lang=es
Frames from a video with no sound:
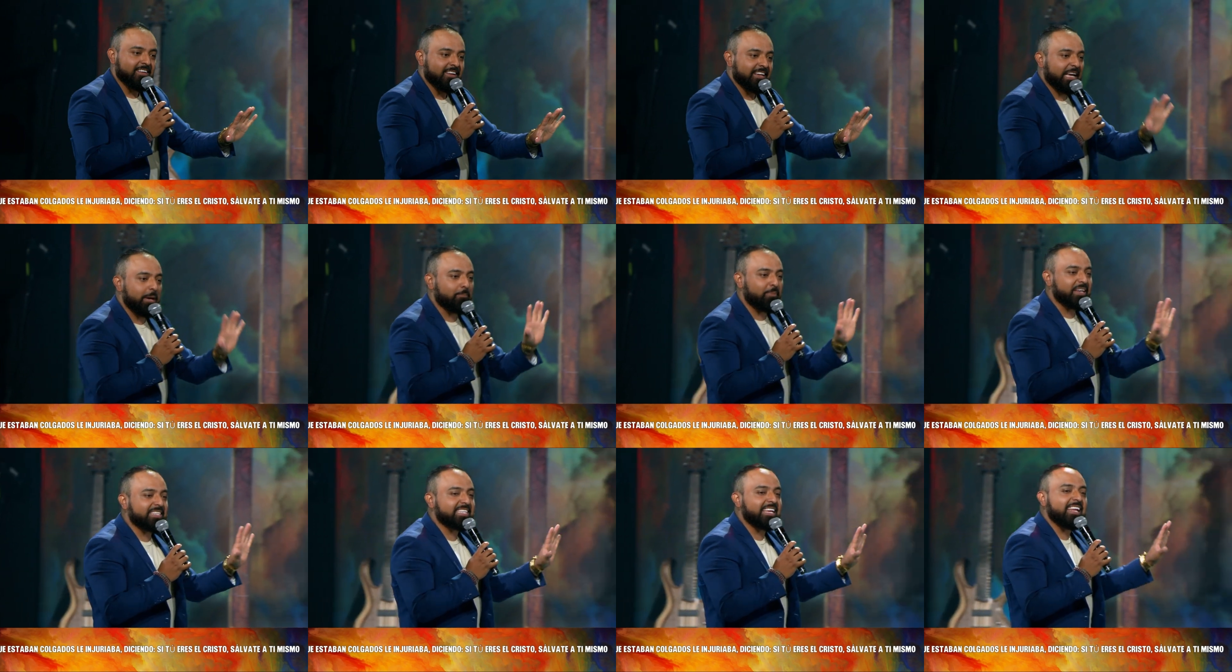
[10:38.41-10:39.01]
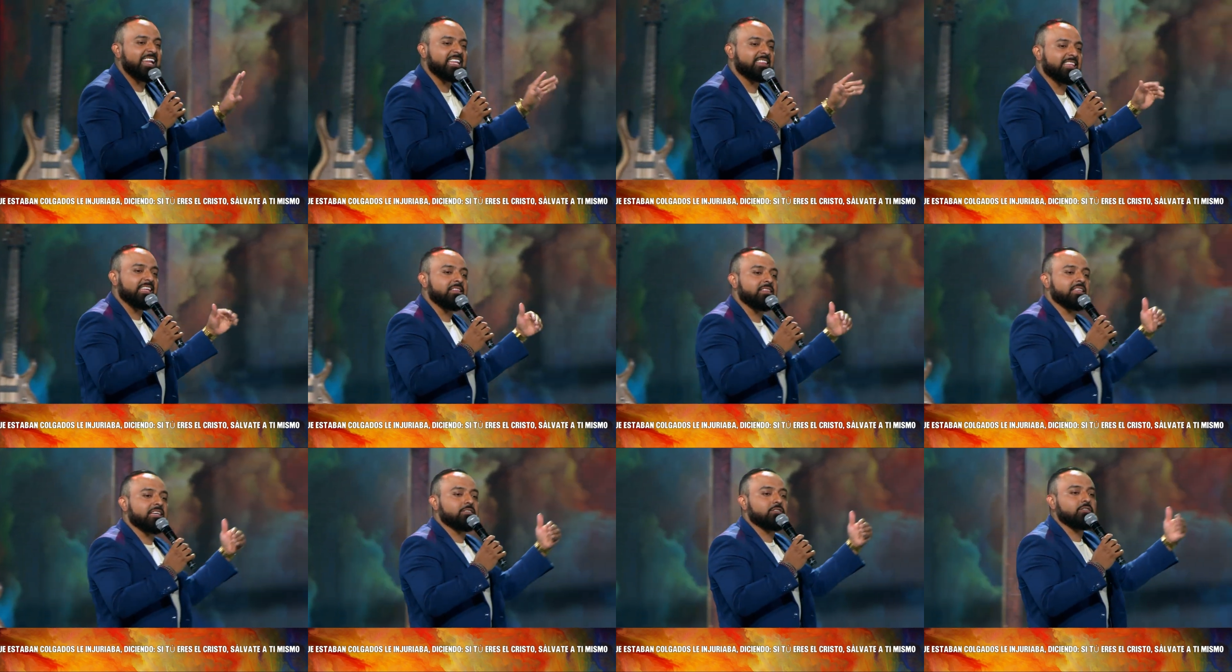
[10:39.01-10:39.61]
¿Qué pasa en la
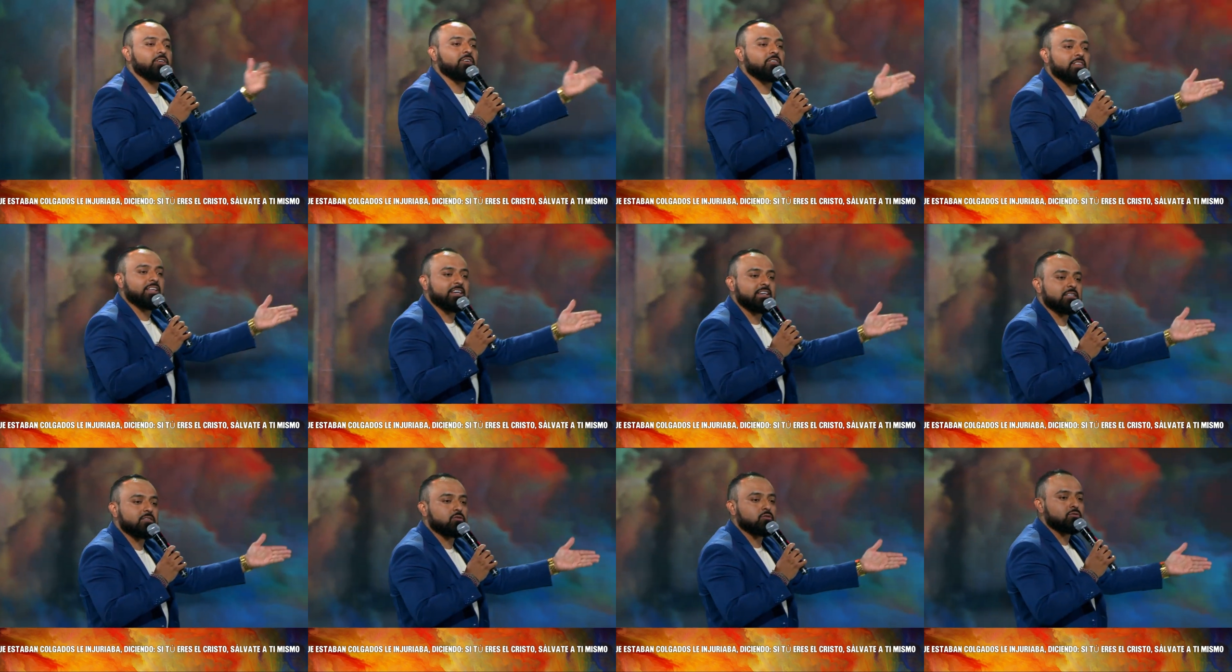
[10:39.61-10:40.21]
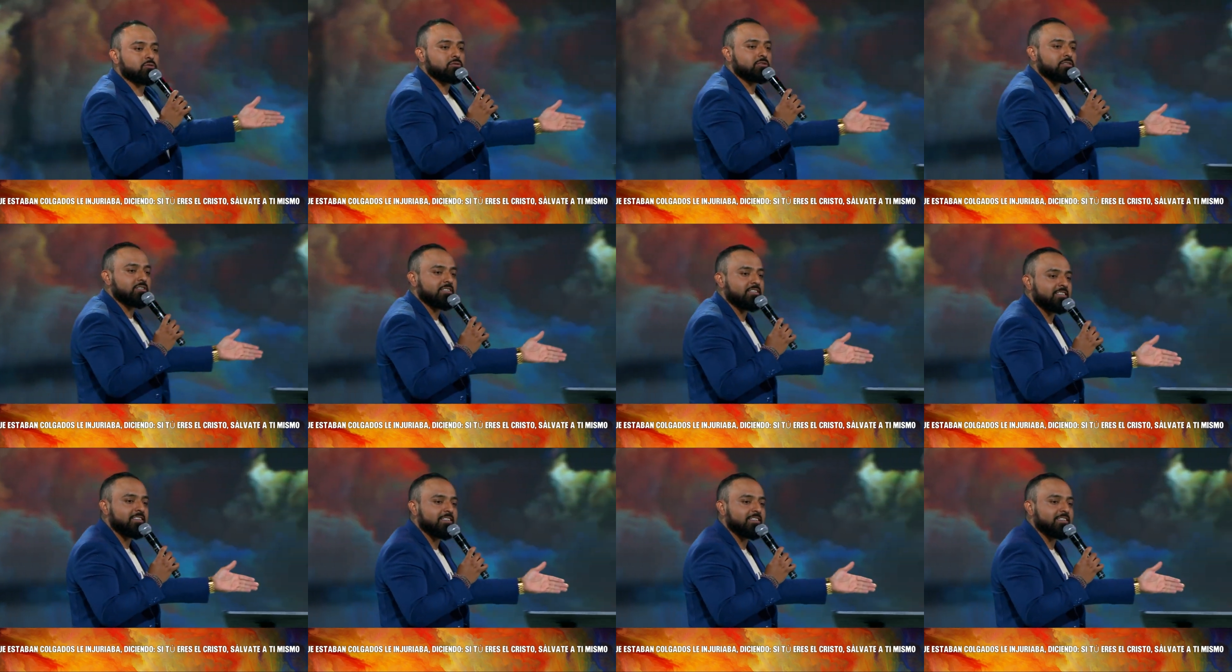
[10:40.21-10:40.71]
tentación de Jesús?